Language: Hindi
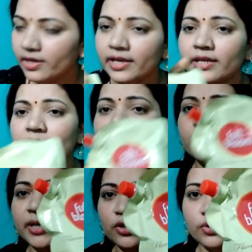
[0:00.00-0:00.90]
एक ये
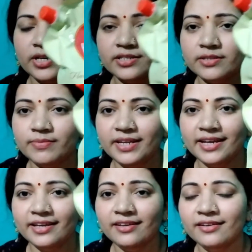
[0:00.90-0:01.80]
टमाटो केचप
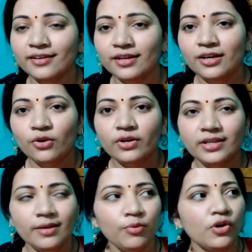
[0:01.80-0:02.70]
लिया है और
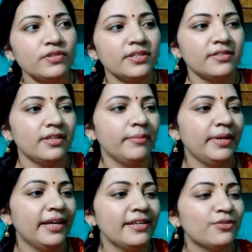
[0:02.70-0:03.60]
ये बहुत सस्ता
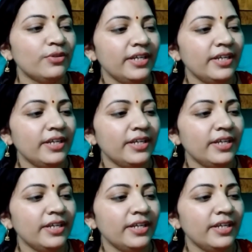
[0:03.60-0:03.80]
मिला है इसको